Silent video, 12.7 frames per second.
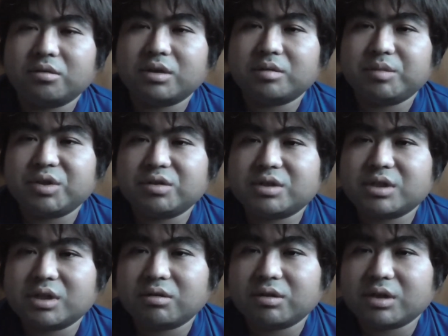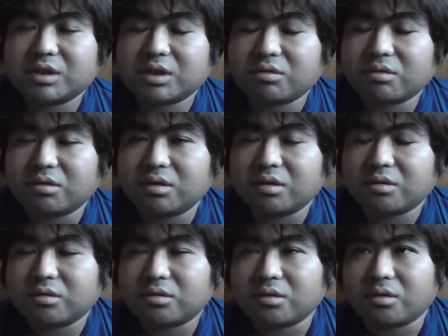身内同じ
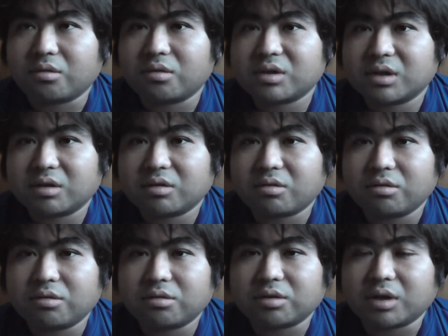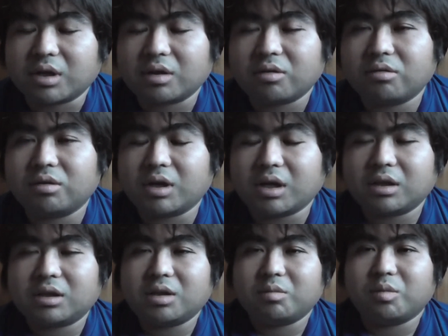ことこういうことあっ
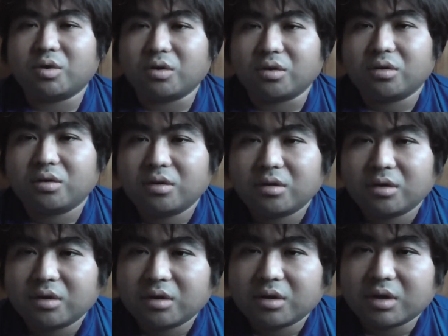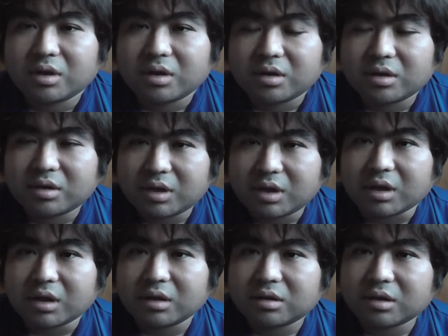てもね
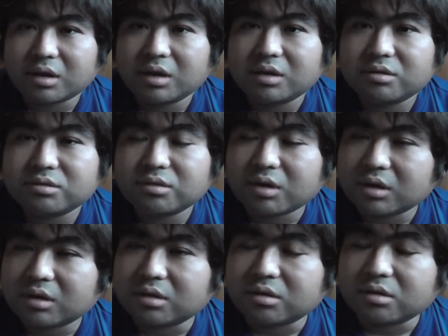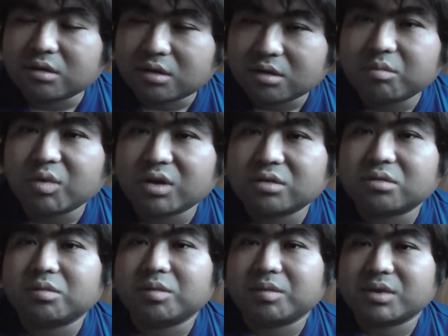反対言うのかっていうのもあると
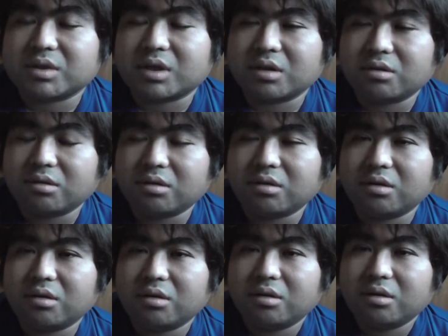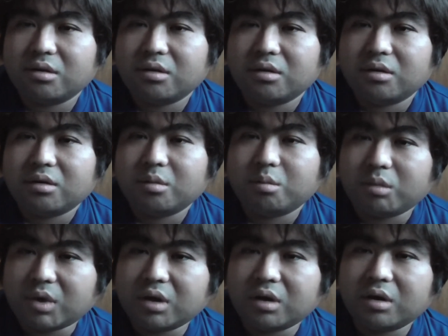思いますけど、
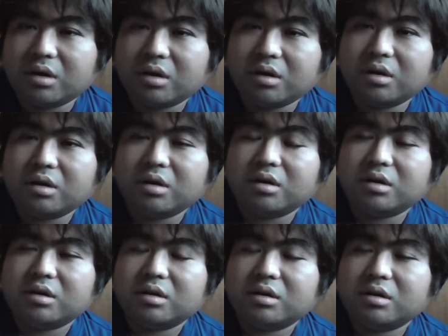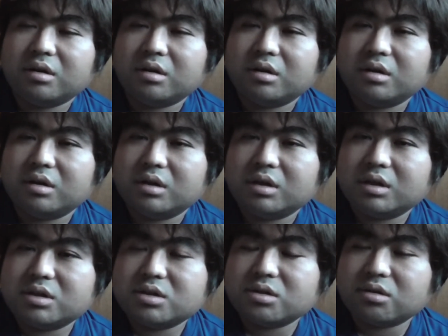まあ
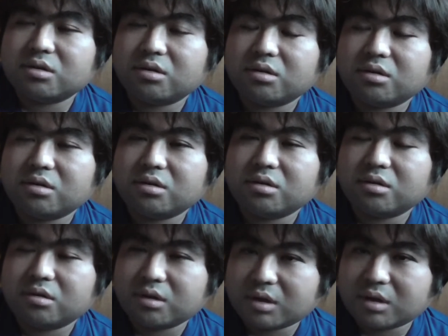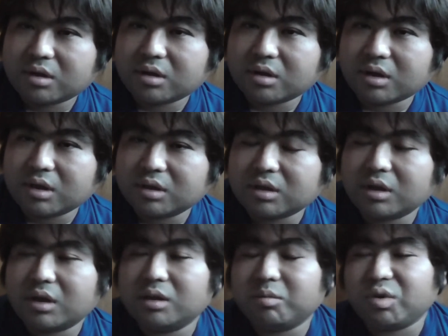一応反対
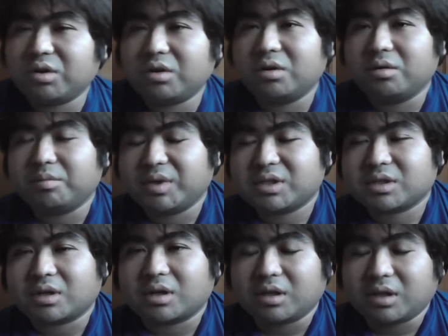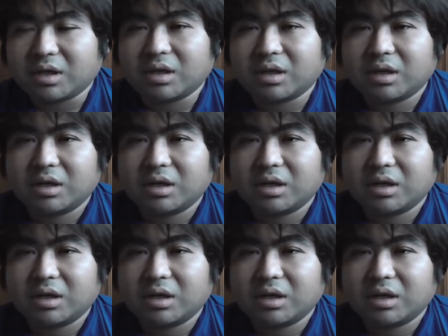派にもいろいろいますからね。